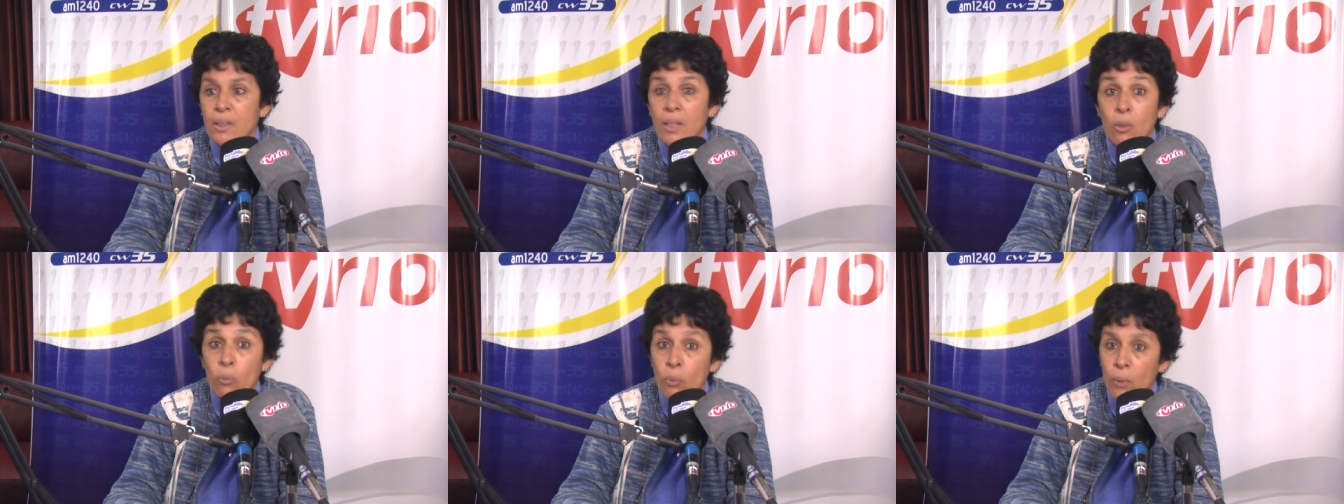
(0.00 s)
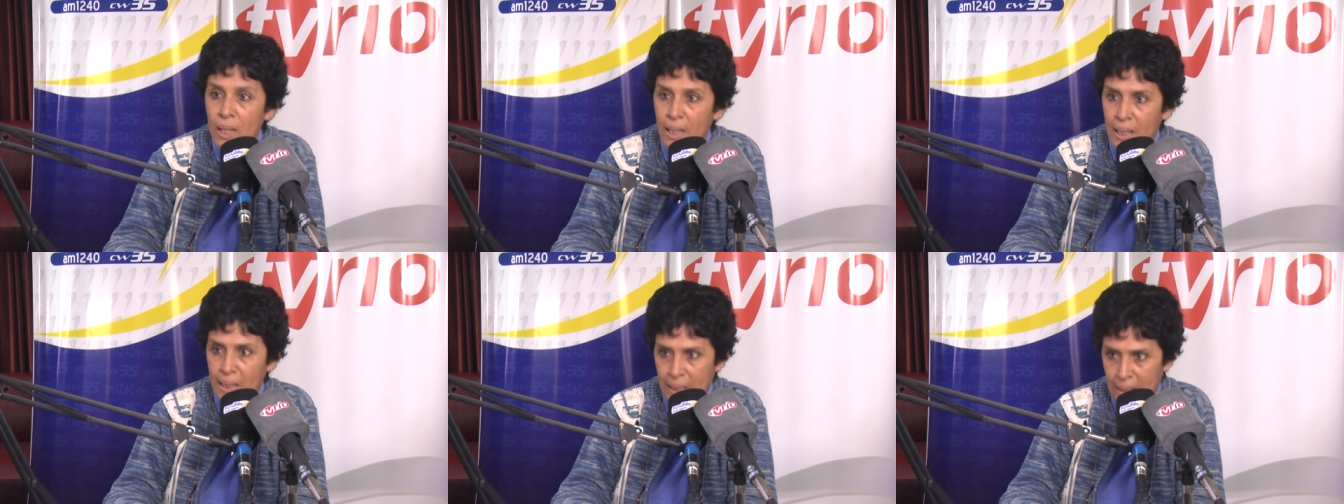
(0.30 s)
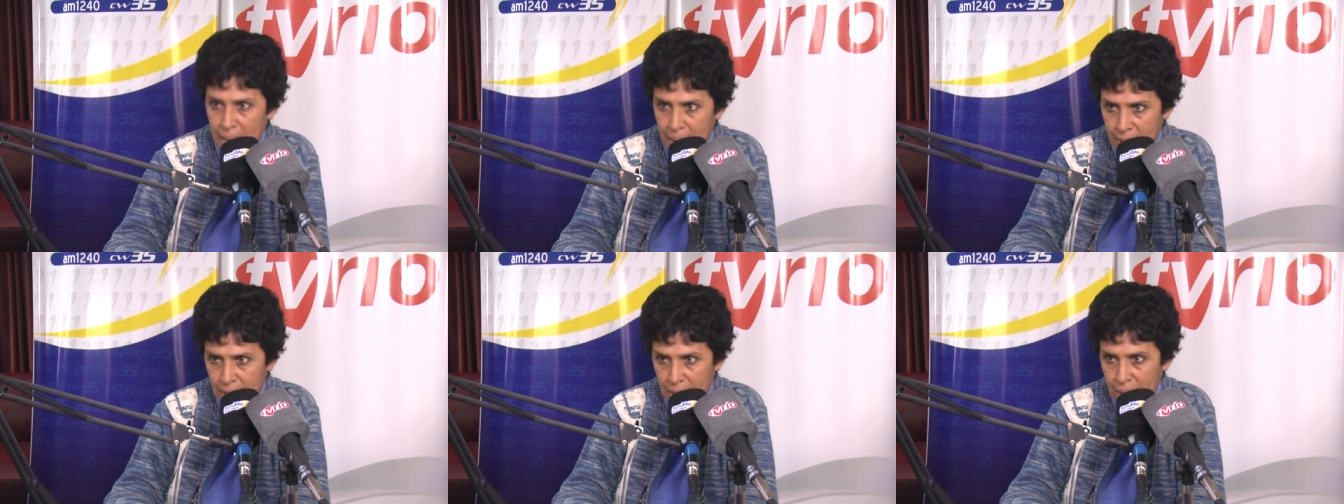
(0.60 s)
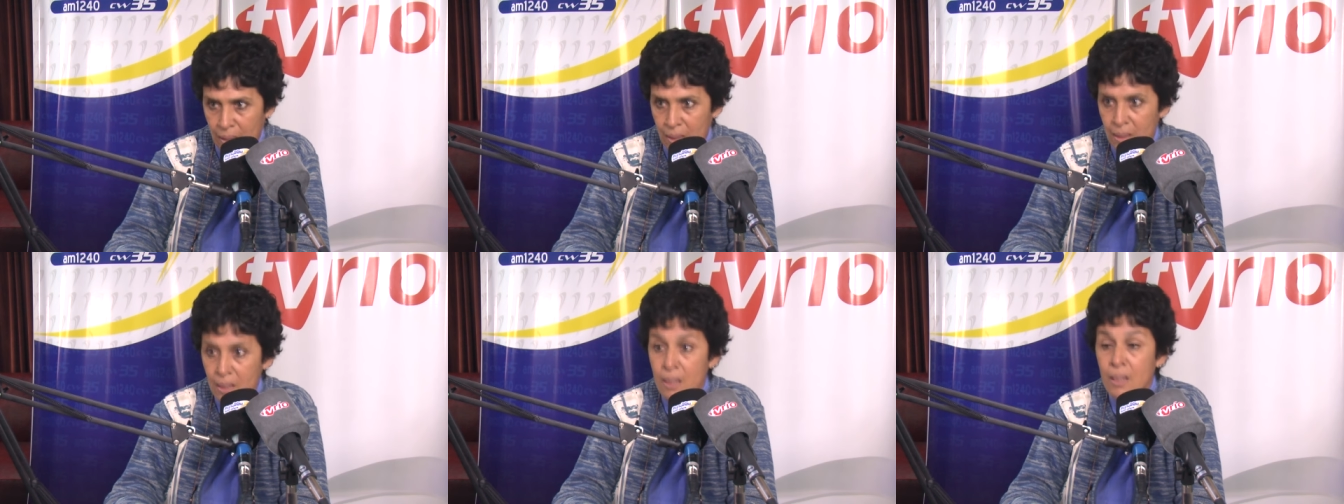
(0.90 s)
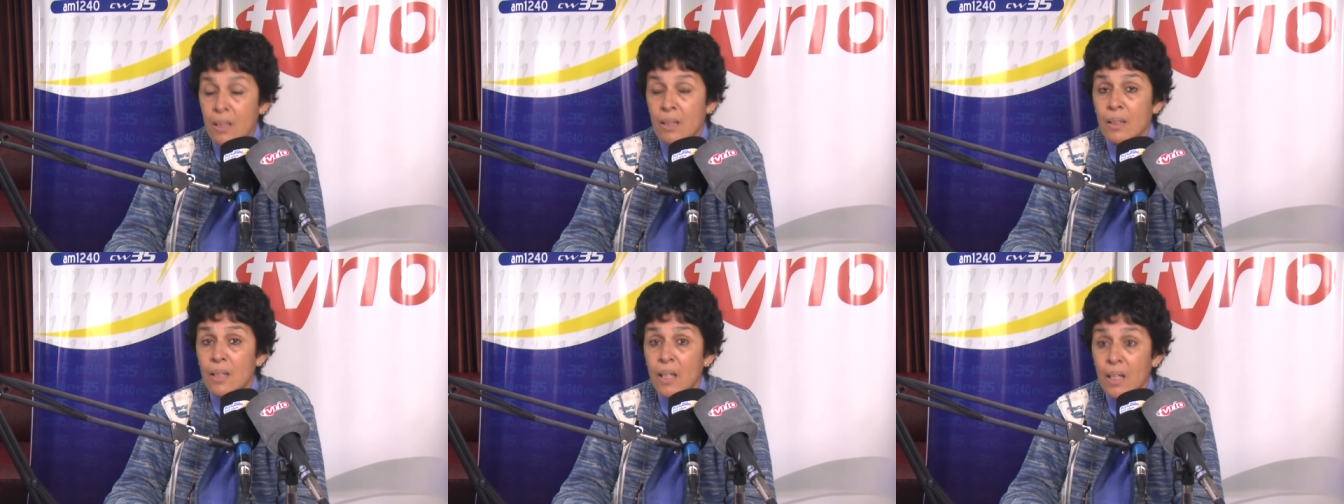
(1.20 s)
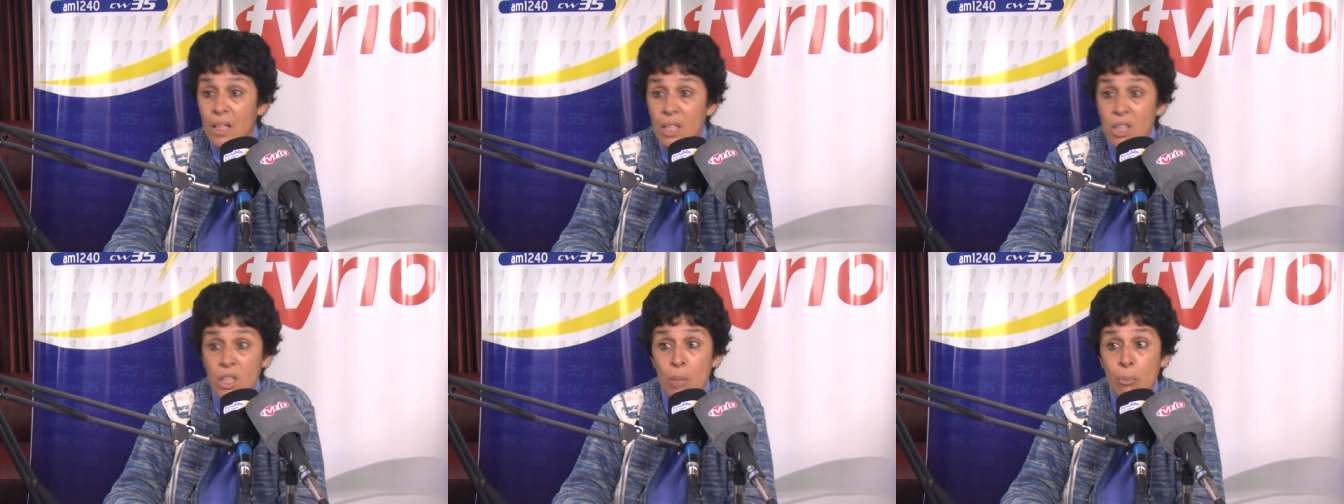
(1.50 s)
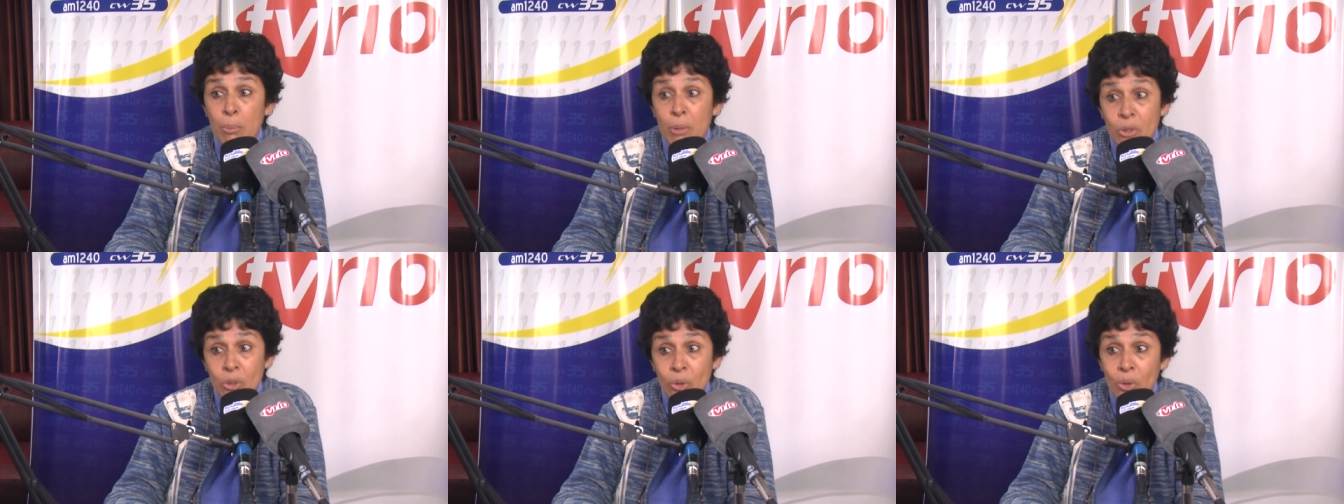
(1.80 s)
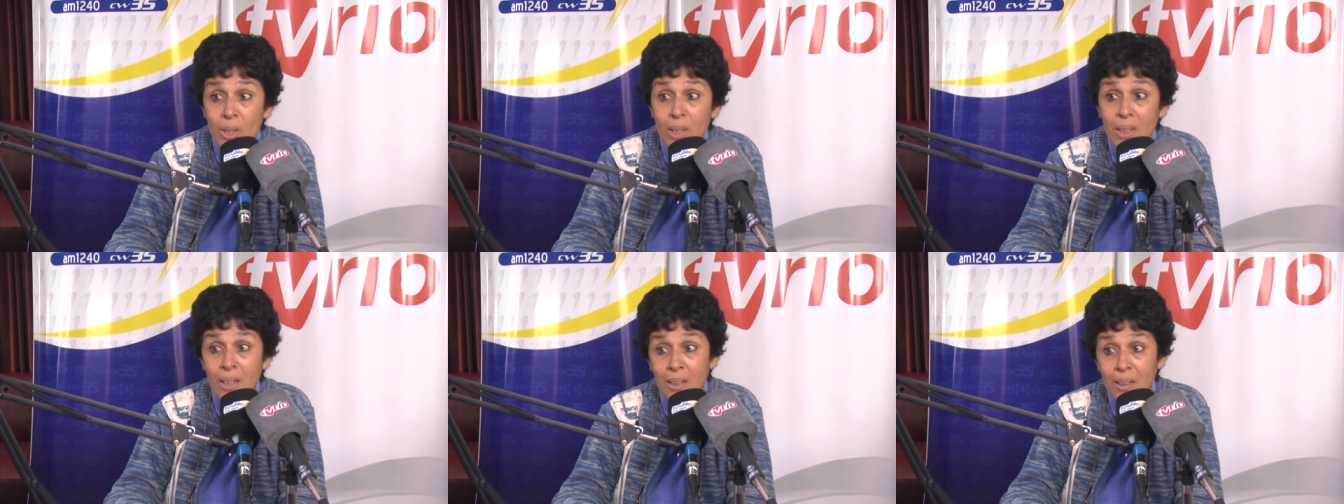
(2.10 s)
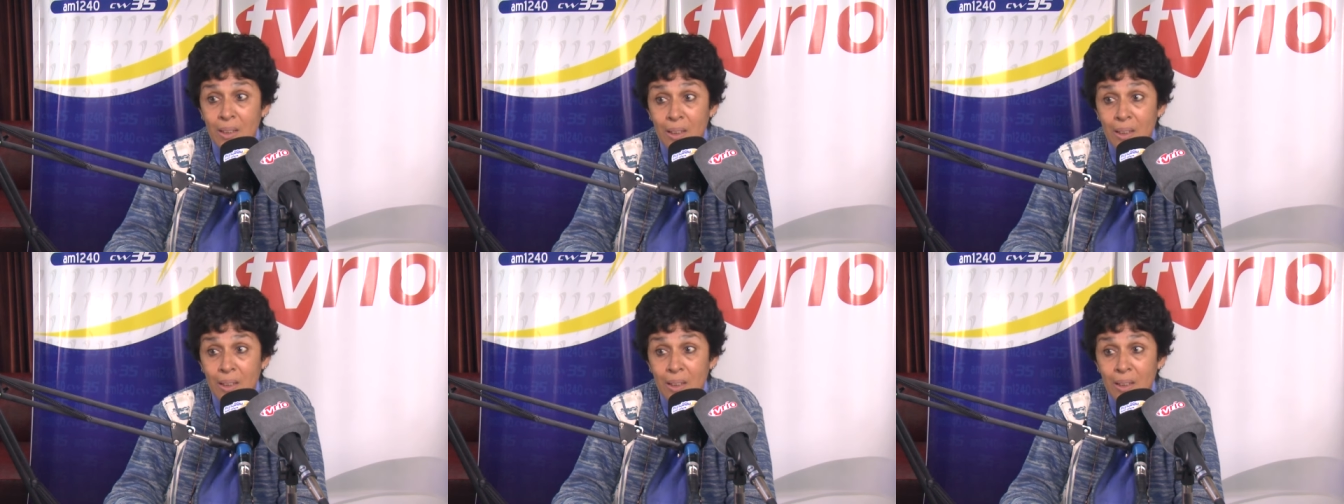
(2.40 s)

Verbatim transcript: de una canasta de aquellas personas que